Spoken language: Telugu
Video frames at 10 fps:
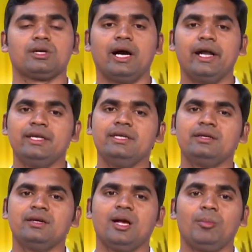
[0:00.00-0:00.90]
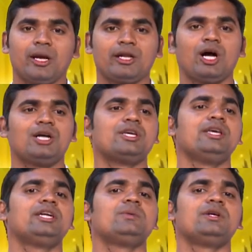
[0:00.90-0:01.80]
కానీ మన
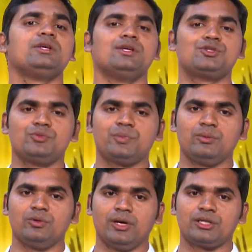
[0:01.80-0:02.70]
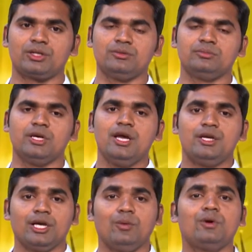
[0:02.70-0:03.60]
రాజైనటువంటి యేసు ప్రభు మాత్రం
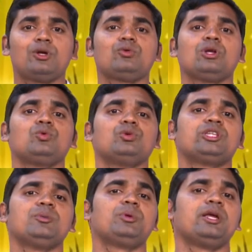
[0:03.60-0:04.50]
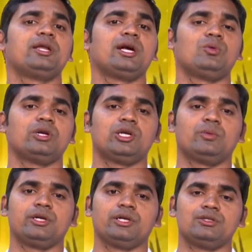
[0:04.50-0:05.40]
ఎవ్వరు కూడా గుర్తింపులేనిగా
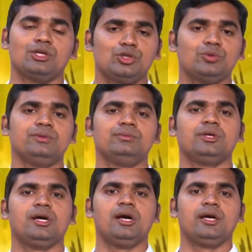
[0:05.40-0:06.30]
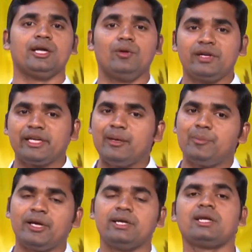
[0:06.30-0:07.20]
ఉన్నటువంటి జంతువు ఎవరికి
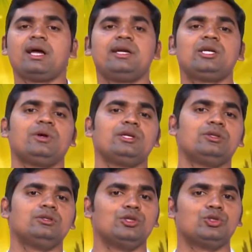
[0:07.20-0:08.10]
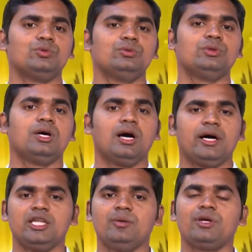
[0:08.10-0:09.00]
పనికిరానిటువంటి జంతువు
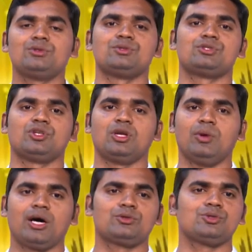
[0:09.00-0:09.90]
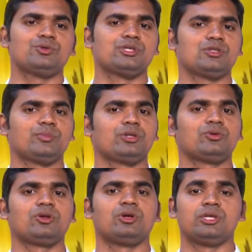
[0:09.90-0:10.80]
అదే మనం చూస్తున్న మార్క్స్ విశేషం
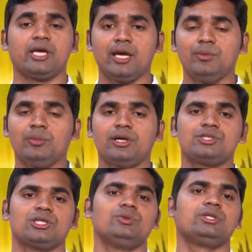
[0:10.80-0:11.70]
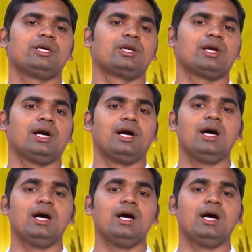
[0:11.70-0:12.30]
పదకొండో అధ్యాయంలో మనం చదివితే కనుక